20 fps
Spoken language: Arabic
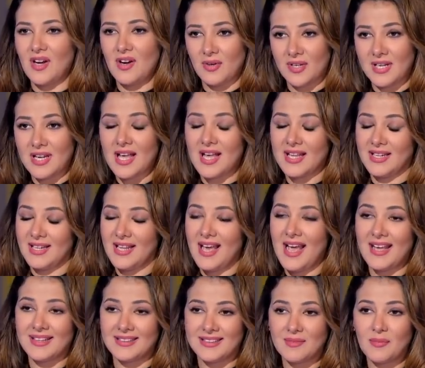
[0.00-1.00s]
اقول
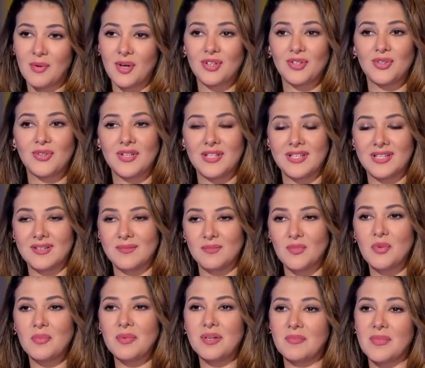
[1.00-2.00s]
الحد برضو اللي
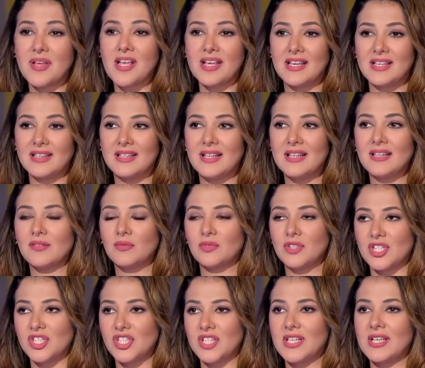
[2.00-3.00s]
مؤمن بيا جدا
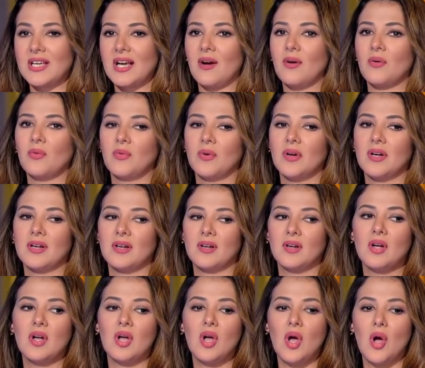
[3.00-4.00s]
وتشجيع و...
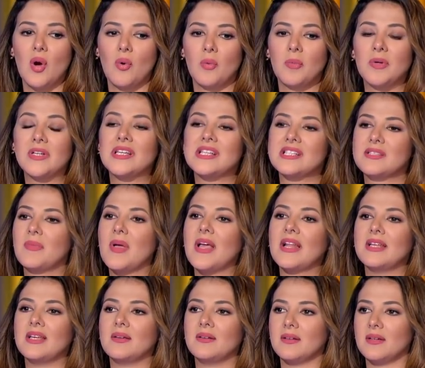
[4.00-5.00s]
وبالنسبه
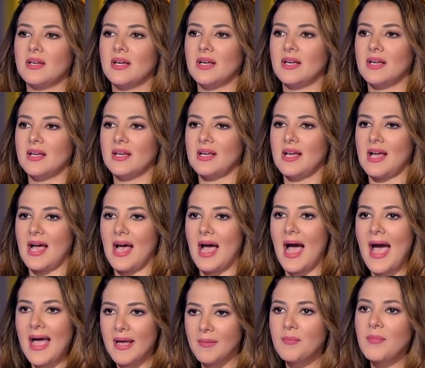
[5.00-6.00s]
لي آه،
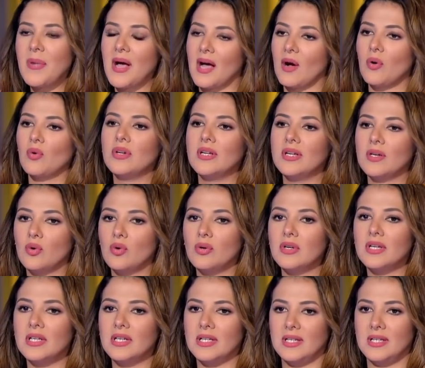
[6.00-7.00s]
احب اقول
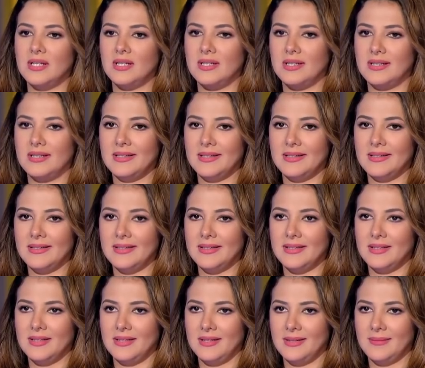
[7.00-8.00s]
لكل ال... ال...
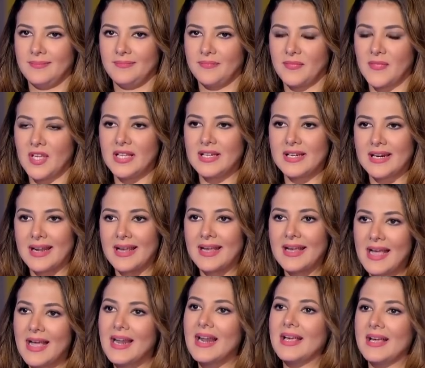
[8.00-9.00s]
ال...
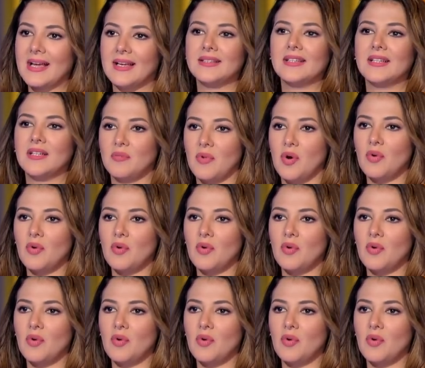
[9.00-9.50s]
الرجاله يعني اللي